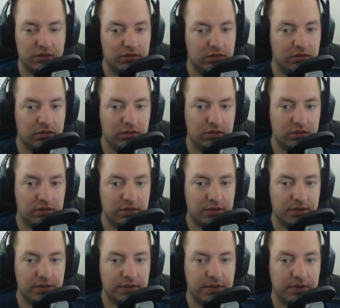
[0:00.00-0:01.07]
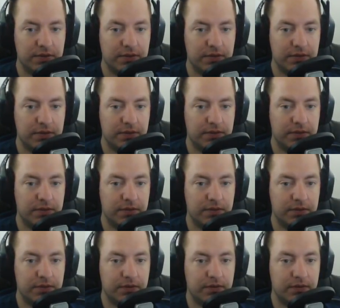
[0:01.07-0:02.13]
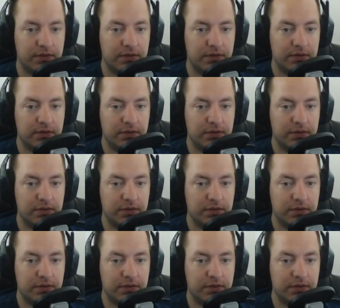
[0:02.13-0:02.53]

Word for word: Also es kann auch sein, dass die zu weit weg standen